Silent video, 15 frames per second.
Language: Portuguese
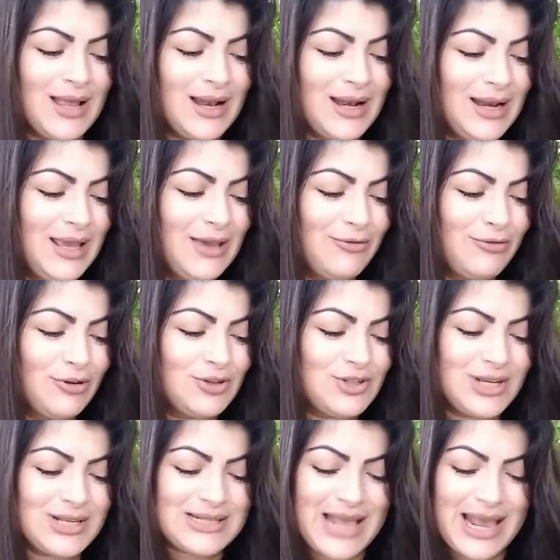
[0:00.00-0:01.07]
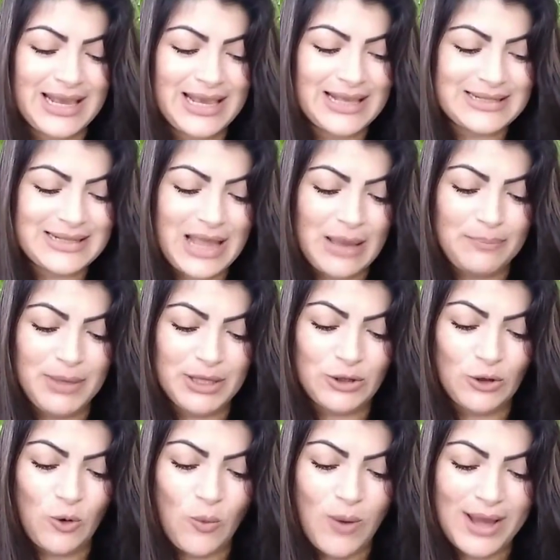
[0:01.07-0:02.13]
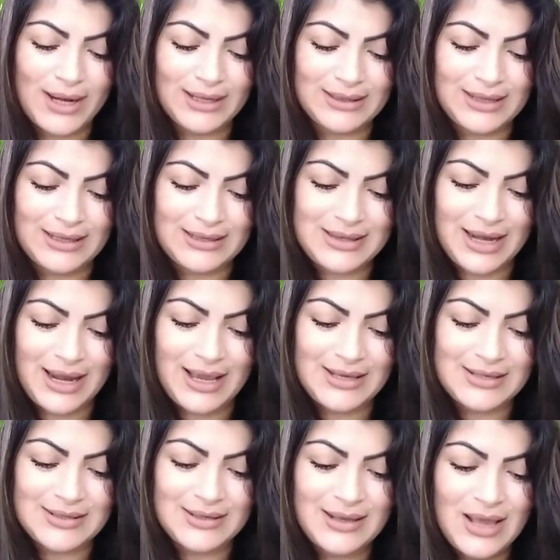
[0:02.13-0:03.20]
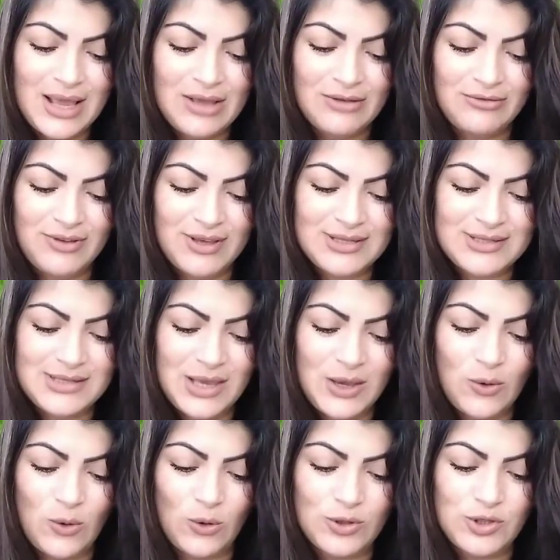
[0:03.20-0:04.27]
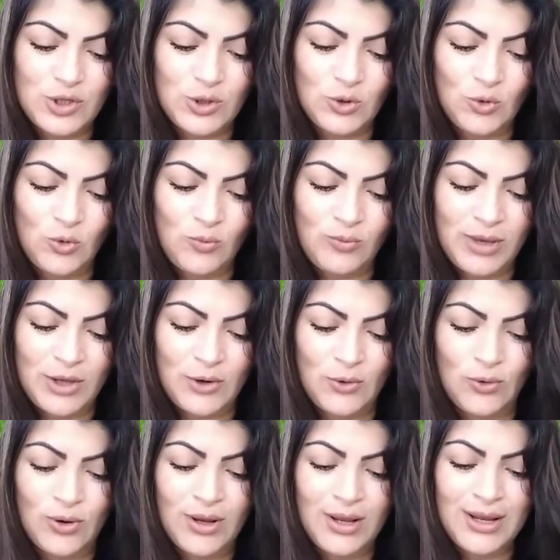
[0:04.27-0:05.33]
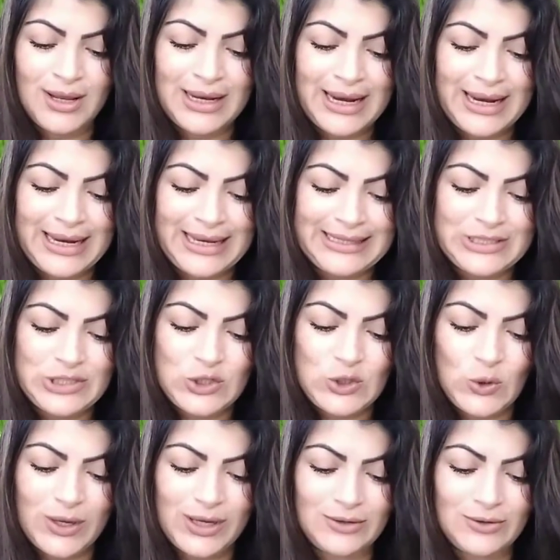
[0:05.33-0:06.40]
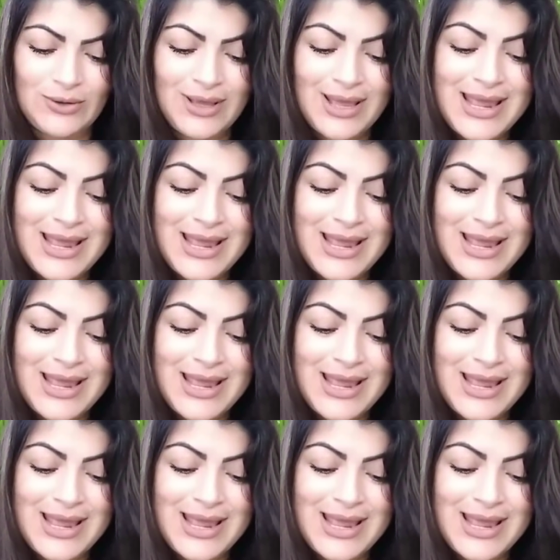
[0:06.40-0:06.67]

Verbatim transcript: Livro de Isaías, capítulo 43, versículo de número 18.